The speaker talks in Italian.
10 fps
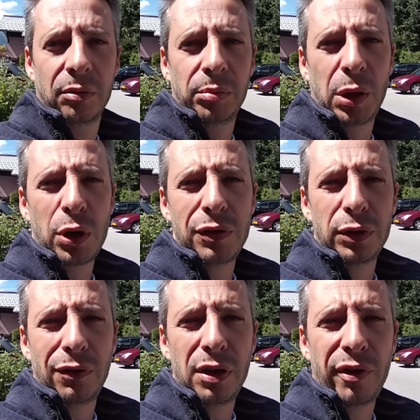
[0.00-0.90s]
Mi è quasi venuta
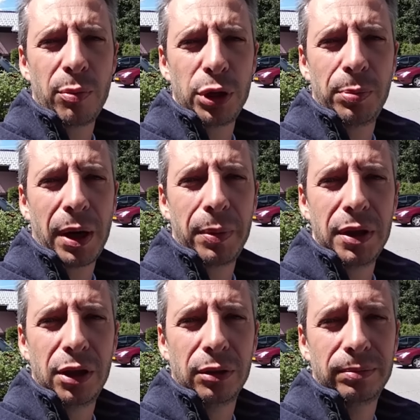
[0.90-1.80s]
voglia di fare un po' di
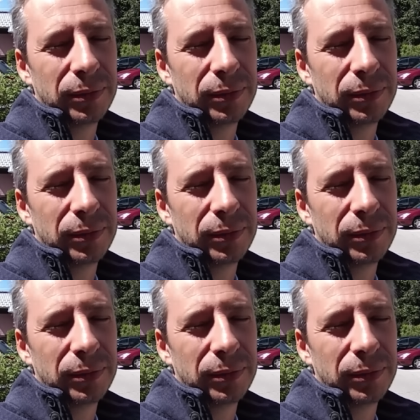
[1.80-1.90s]
parapendio.